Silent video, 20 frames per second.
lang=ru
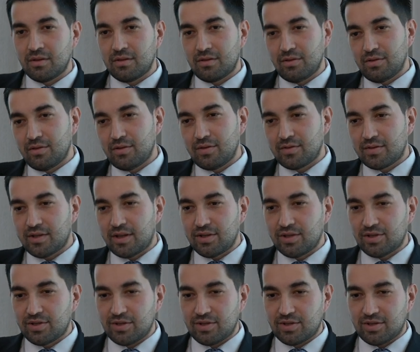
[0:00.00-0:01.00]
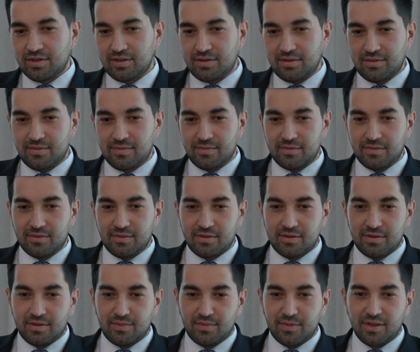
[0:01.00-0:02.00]
Ну и, конечно же,
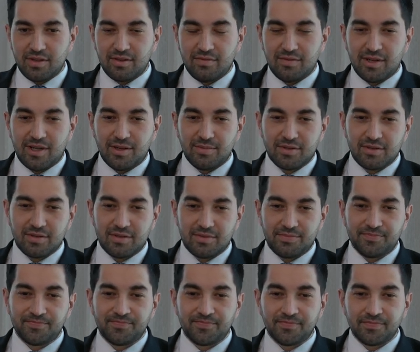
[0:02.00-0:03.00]
мы являемся